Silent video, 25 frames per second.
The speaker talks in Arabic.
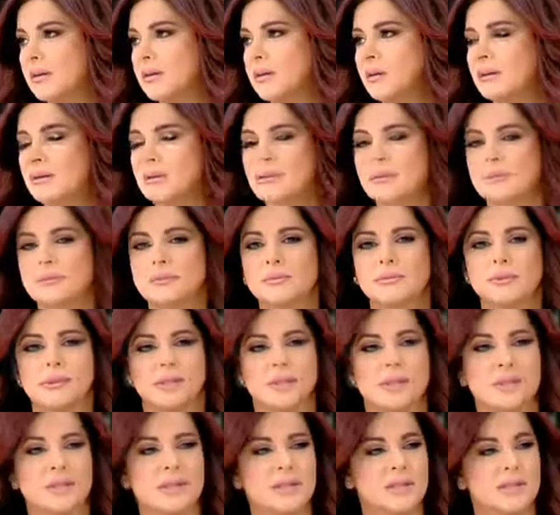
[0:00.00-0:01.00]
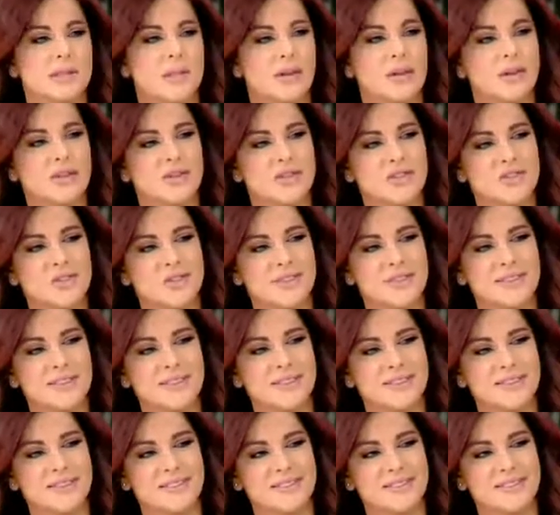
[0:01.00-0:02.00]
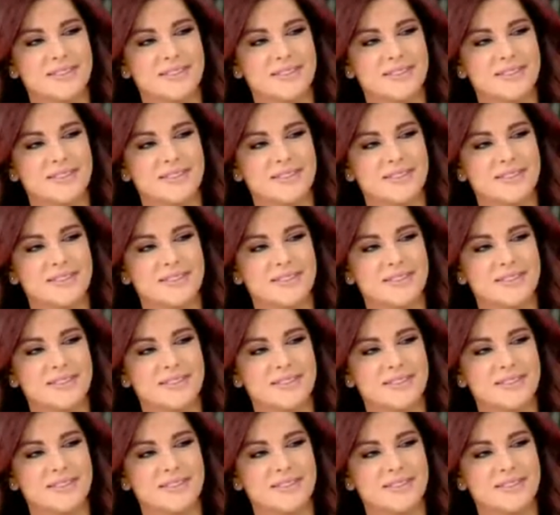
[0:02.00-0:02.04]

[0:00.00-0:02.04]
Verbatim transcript: لا مش كثير ستايلش هي